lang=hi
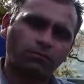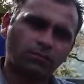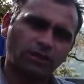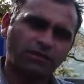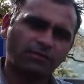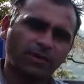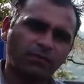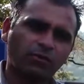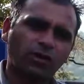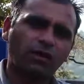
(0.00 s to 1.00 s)
जैसे
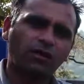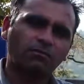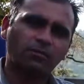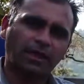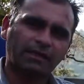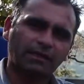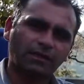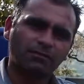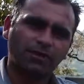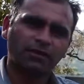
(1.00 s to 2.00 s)
मैंने बोला हम ट्रैक्टर
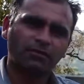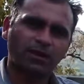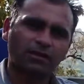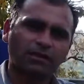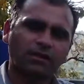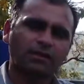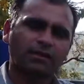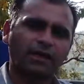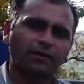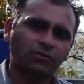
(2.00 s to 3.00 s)
की ब्रेक मारते हैं
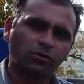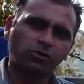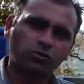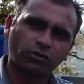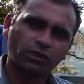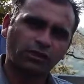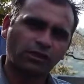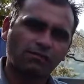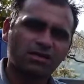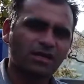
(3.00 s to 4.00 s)
टायर तो लॉक हो
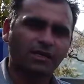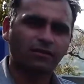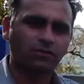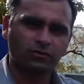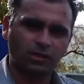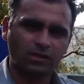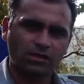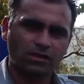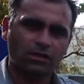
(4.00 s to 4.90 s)
जाते हैं बट ट्रैक्टर रुकता नहीं है